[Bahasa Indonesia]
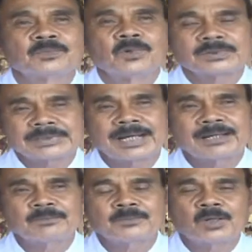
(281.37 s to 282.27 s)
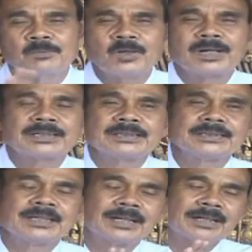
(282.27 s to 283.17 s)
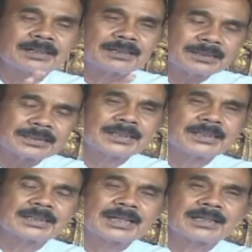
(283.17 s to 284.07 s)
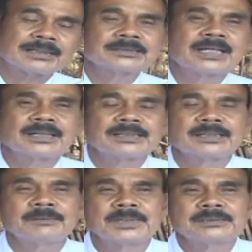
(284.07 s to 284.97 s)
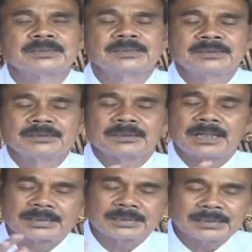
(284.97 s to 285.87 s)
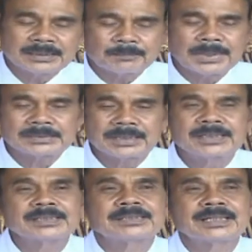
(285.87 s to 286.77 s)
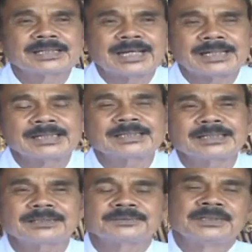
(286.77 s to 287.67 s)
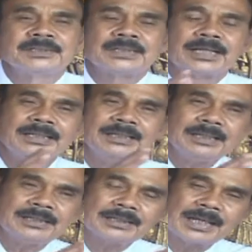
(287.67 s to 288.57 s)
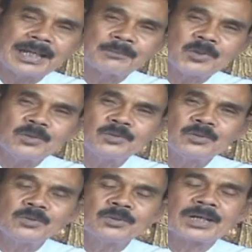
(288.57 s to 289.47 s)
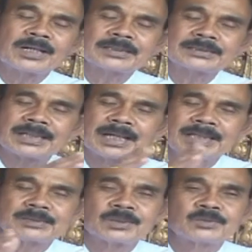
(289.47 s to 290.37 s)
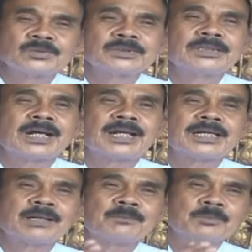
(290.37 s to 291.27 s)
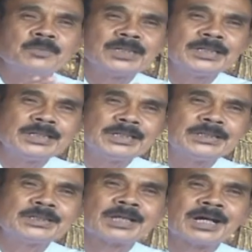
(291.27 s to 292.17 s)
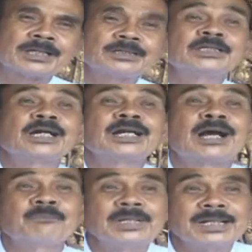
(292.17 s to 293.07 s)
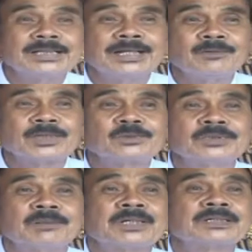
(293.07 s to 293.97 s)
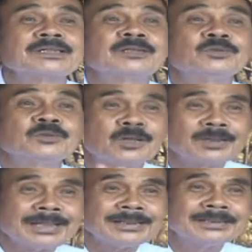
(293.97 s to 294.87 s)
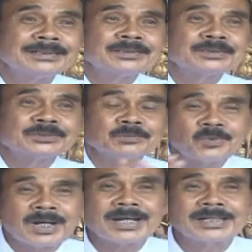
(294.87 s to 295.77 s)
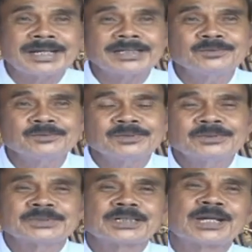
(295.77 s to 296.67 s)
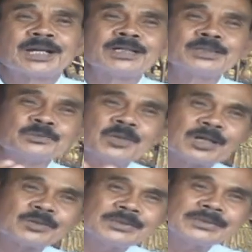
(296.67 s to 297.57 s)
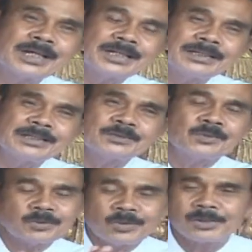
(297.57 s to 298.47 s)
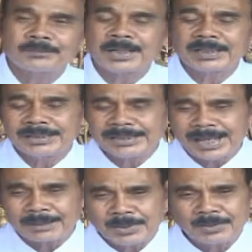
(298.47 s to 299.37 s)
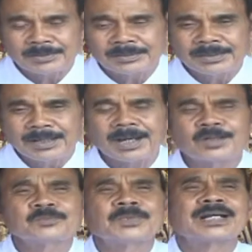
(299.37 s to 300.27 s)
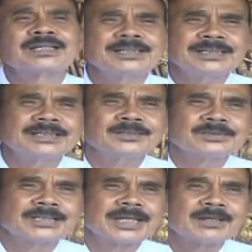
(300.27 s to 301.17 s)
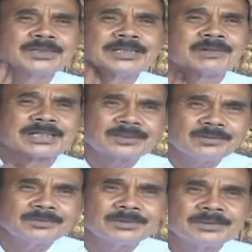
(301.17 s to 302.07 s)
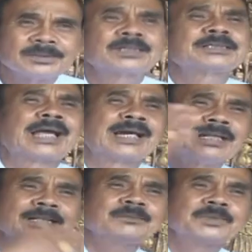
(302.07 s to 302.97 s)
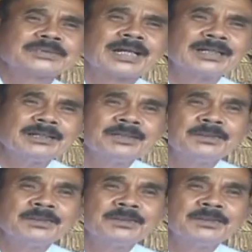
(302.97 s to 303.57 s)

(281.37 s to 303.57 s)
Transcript: mongsa. Momo artinya keterikatan esa artinya artinya lepas dari keterikatan. Kan ya? Jadi Darmo dulu karena segala sesuatu tidak ada membeli, tidak ada tinggal ngambil aja waktu zaman juga dan semua ada itu. Sekarang kan semua harus dicari. Contoh, mungkin Darmo harus bakti kan itu saya yang widiwaso kalau tangkil ke bosake